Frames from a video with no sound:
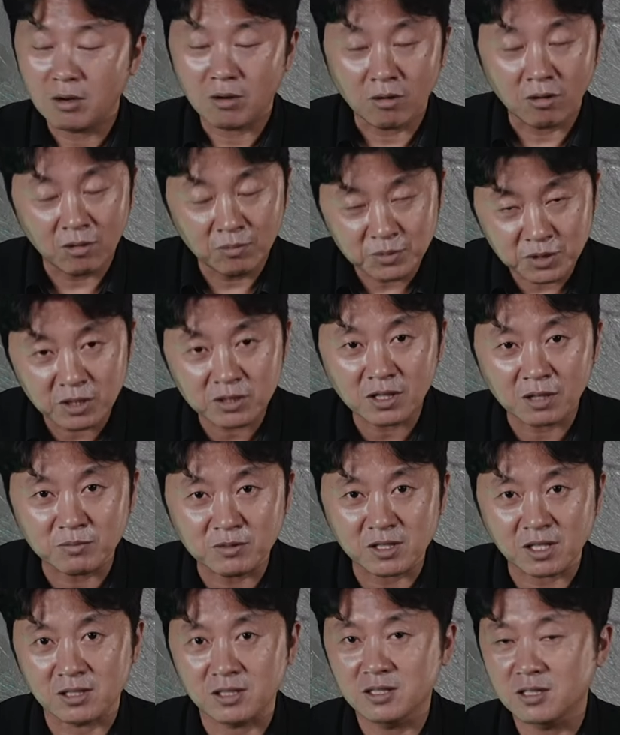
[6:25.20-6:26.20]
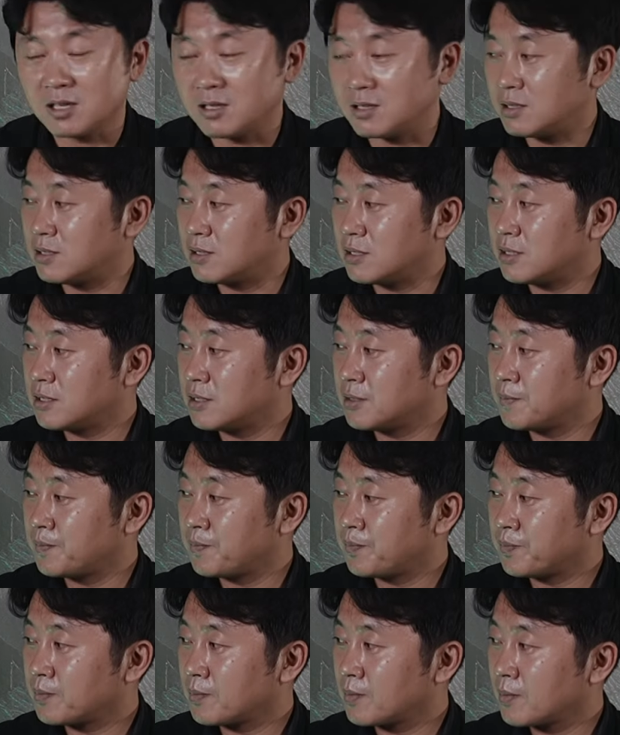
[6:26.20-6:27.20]
엄청납니다, 디테일들이.
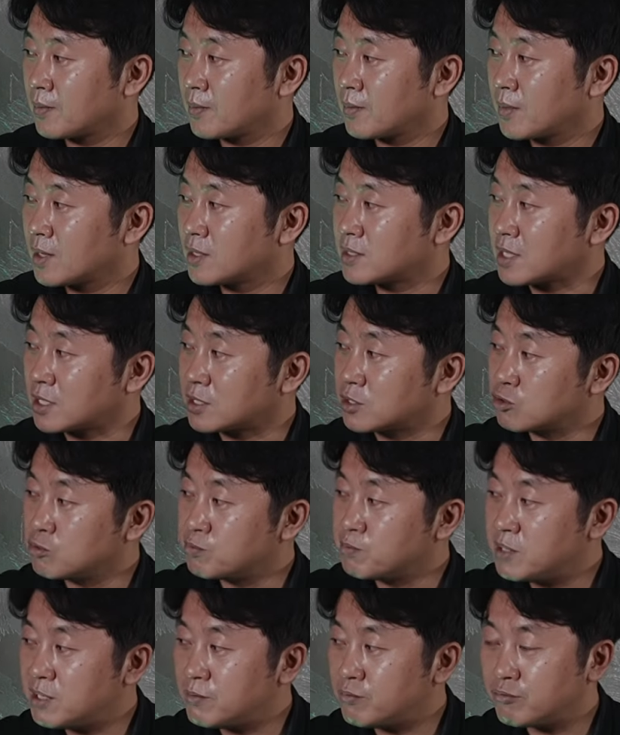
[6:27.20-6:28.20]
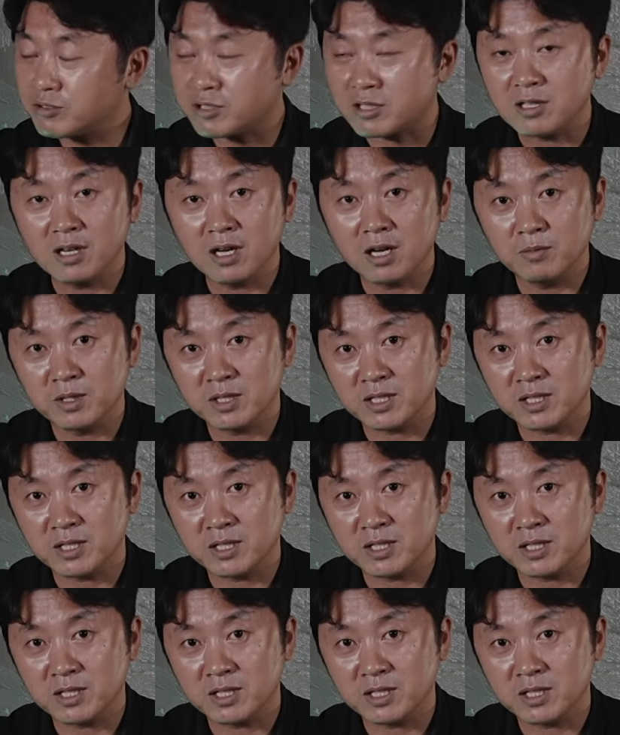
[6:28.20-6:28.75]
자, 그리고 피부 질감이